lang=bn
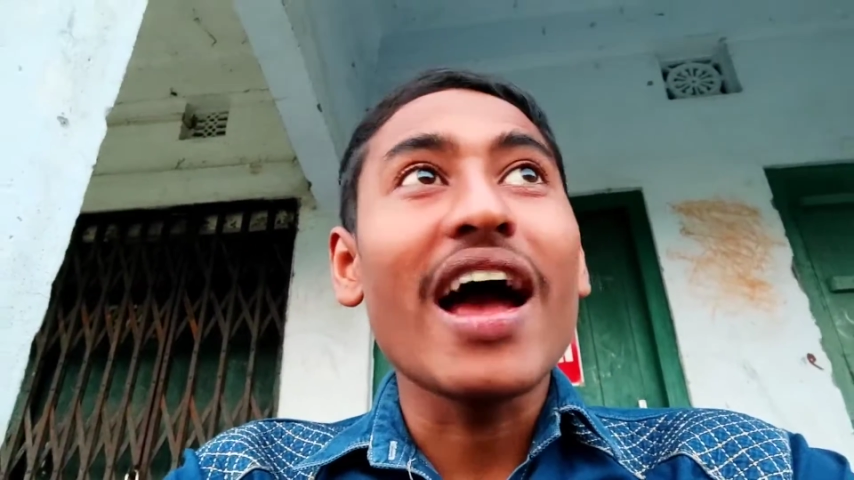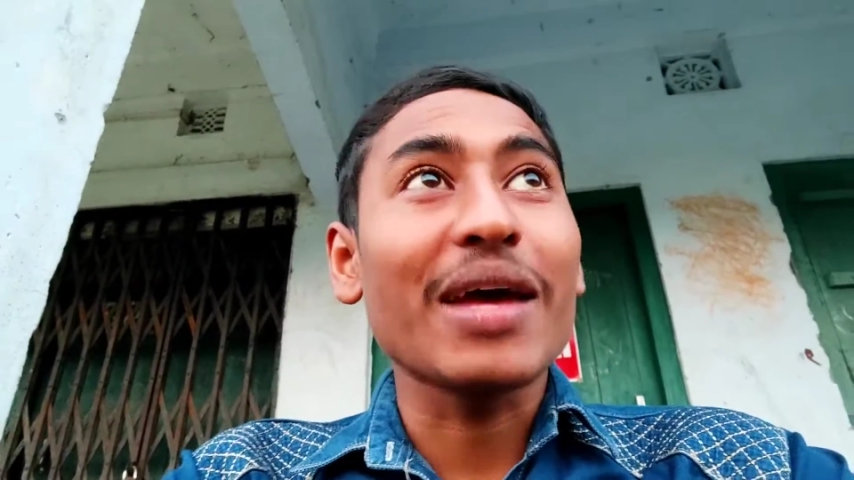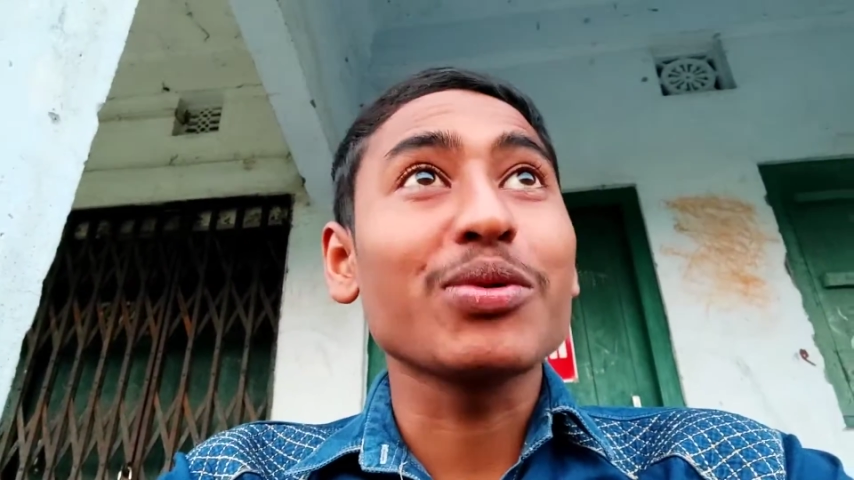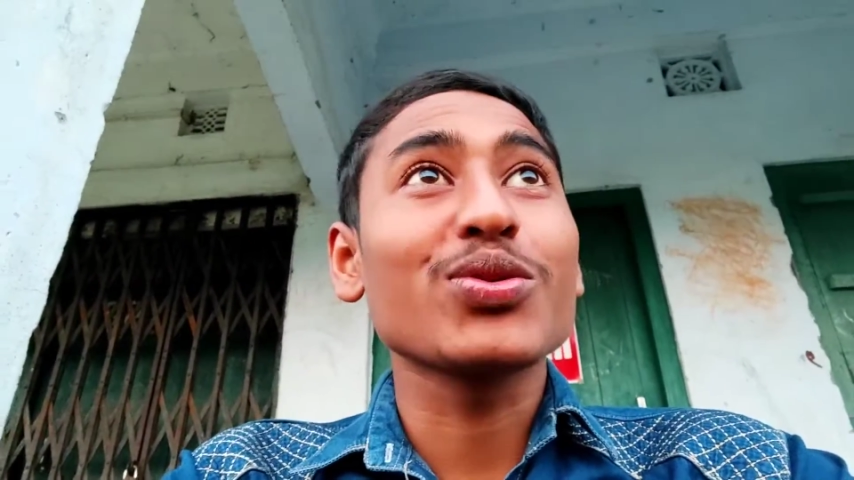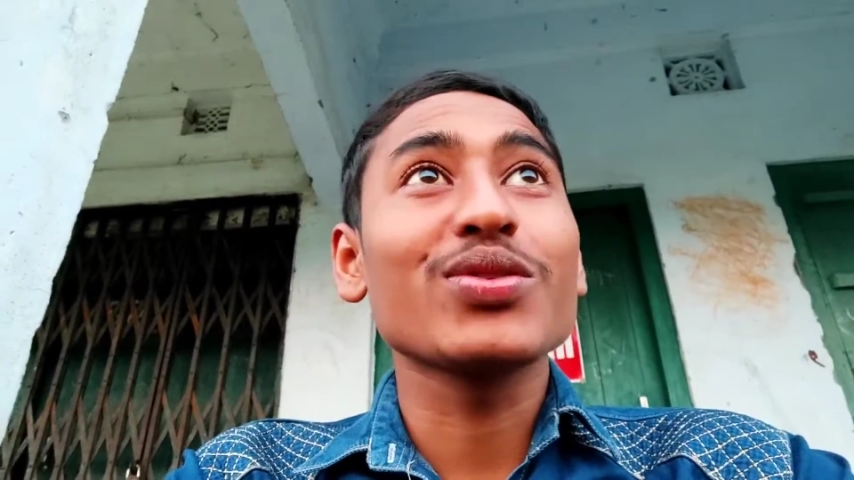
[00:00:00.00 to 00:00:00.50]

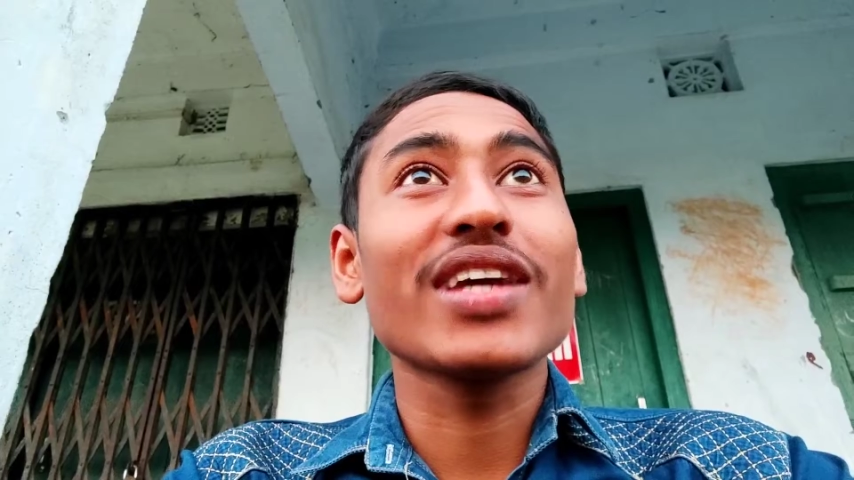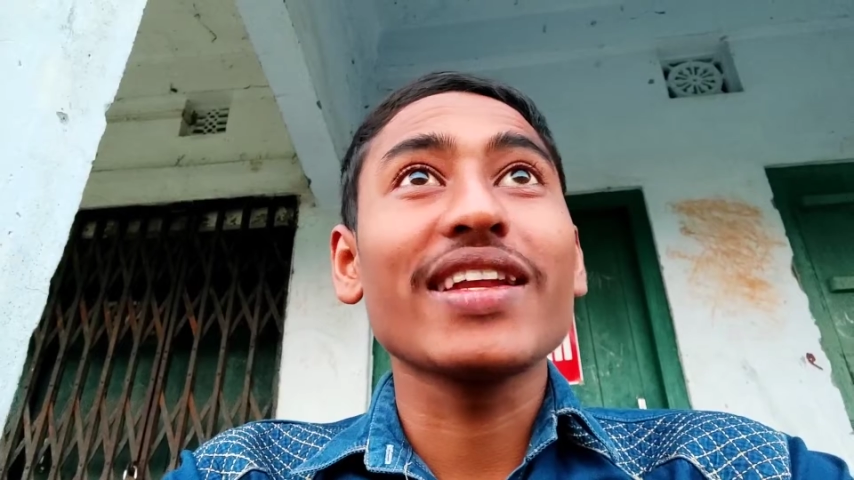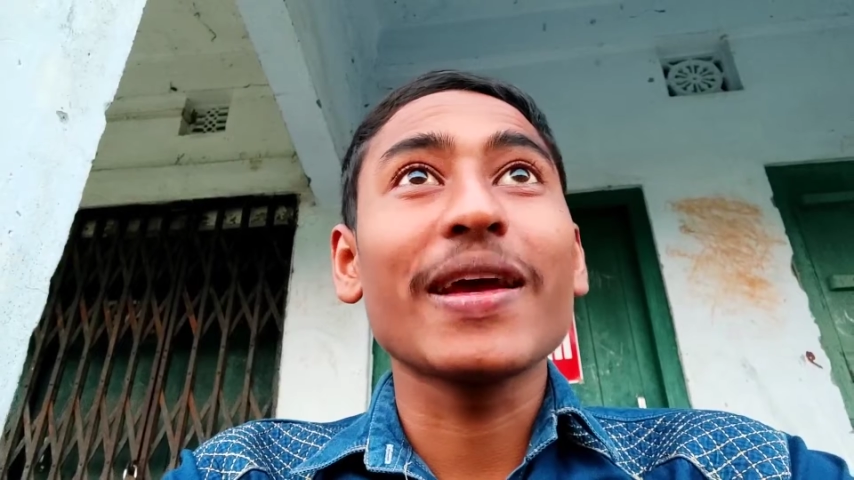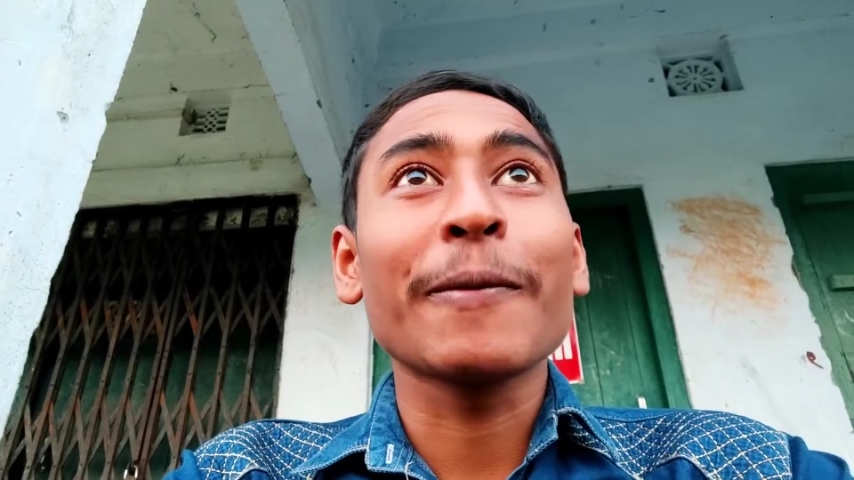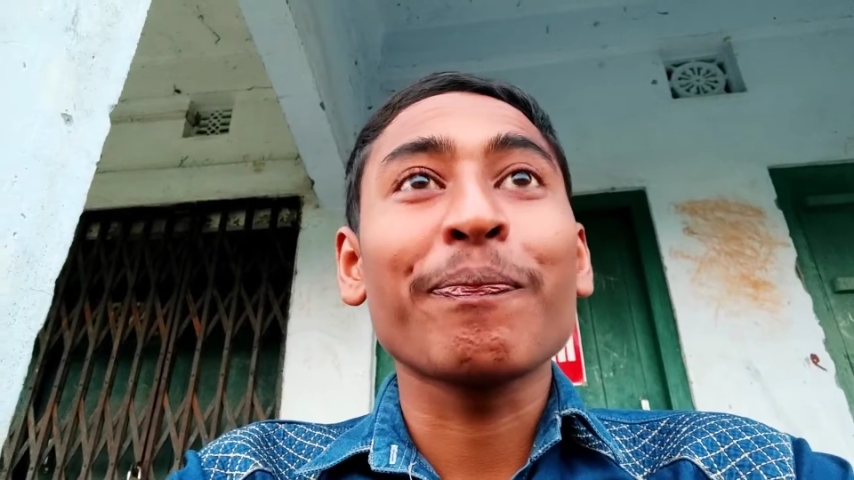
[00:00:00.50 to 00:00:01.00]
আগের বছরও
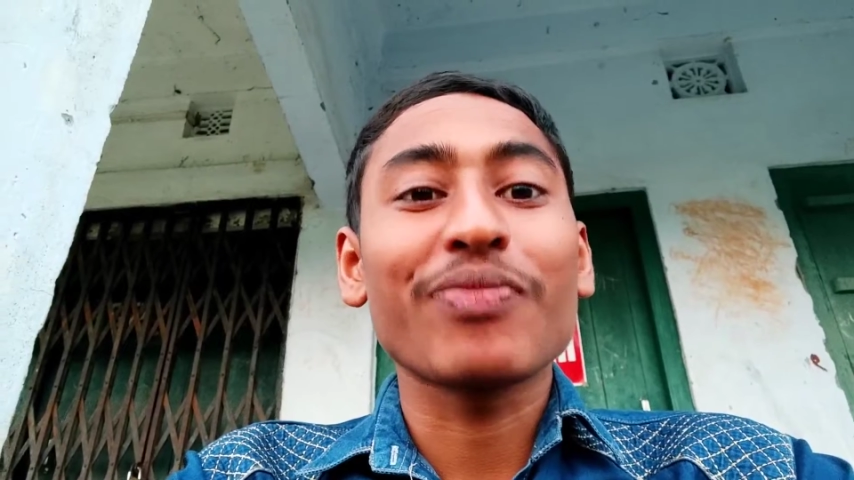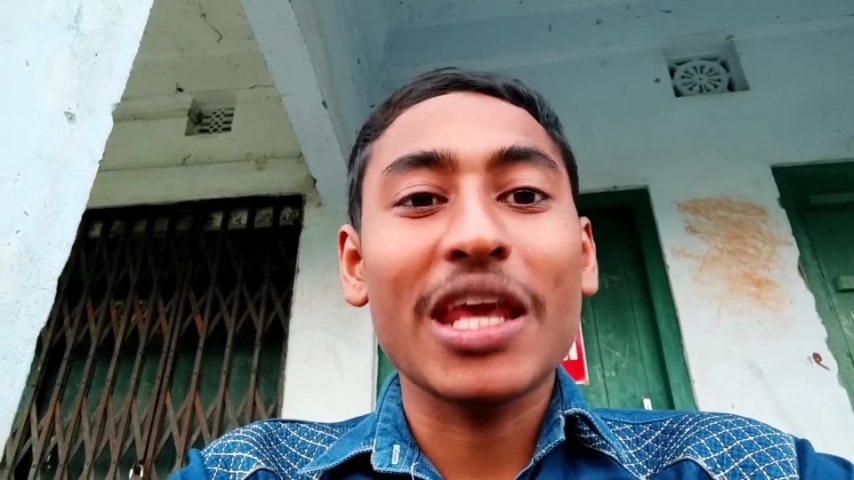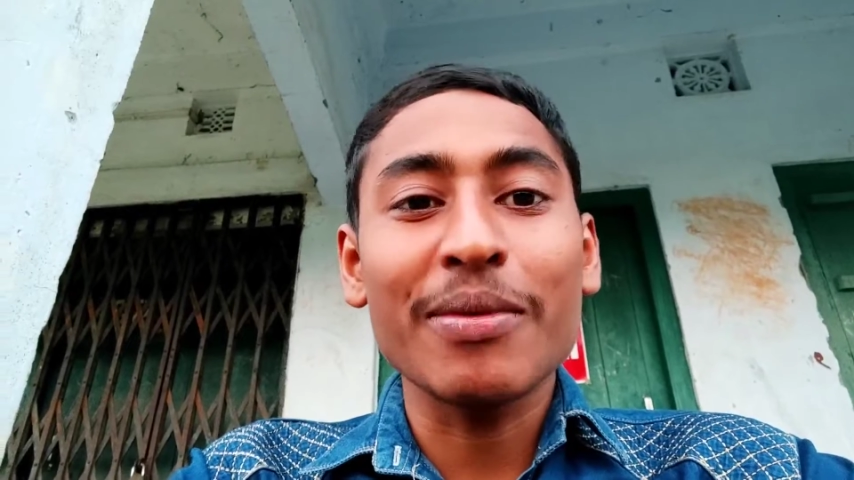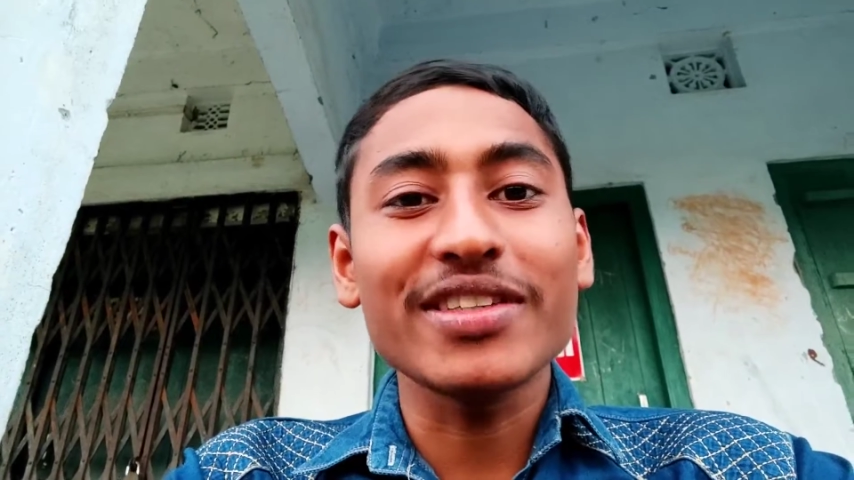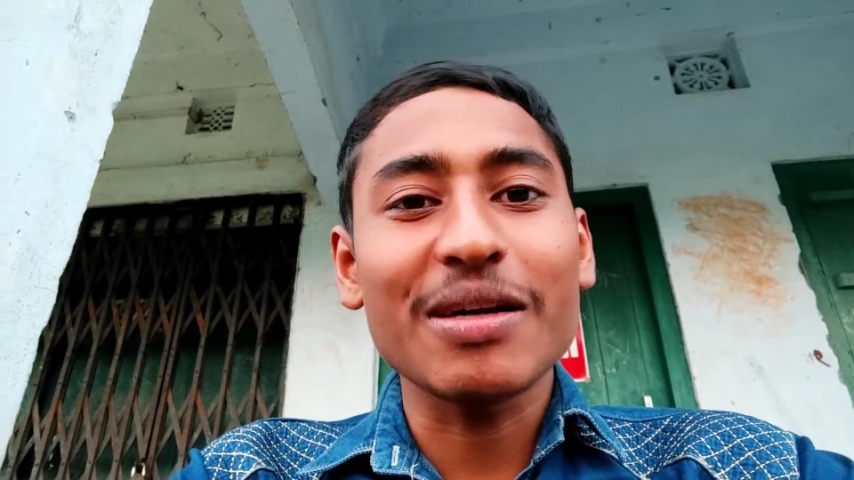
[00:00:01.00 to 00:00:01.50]
যাই নাই এবার